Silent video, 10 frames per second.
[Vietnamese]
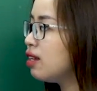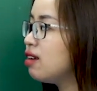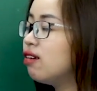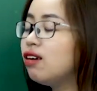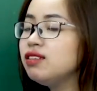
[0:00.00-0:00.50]

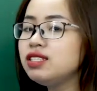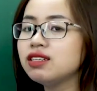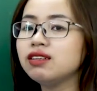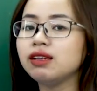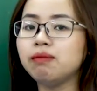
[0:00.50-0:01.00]
Nhờ ơn
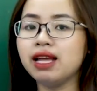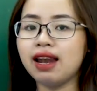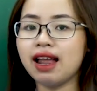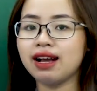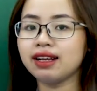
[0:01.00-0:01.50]
trời
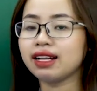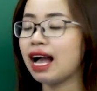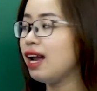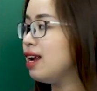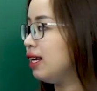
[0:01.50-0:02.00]
biển lặng
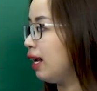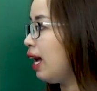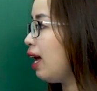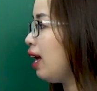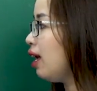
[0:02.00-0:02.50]
cá đầy
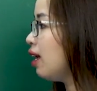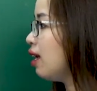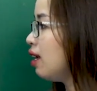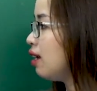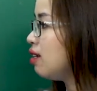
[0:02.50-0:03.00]
ghe,
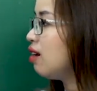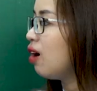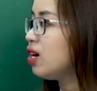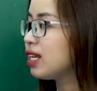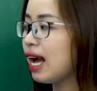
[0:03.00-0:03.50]
những
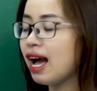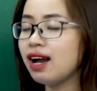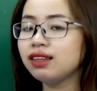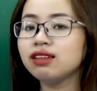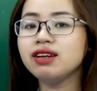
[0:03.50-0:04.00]
con
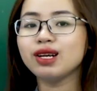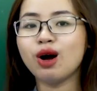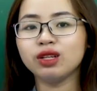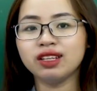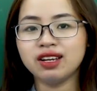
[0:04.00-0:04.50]
cá tươi
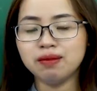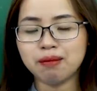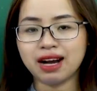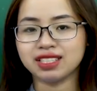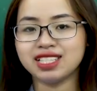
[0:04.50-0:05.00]
ngon thân
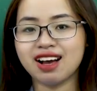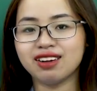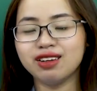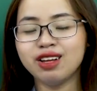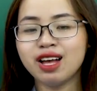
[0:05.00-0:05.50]
bạc trắng.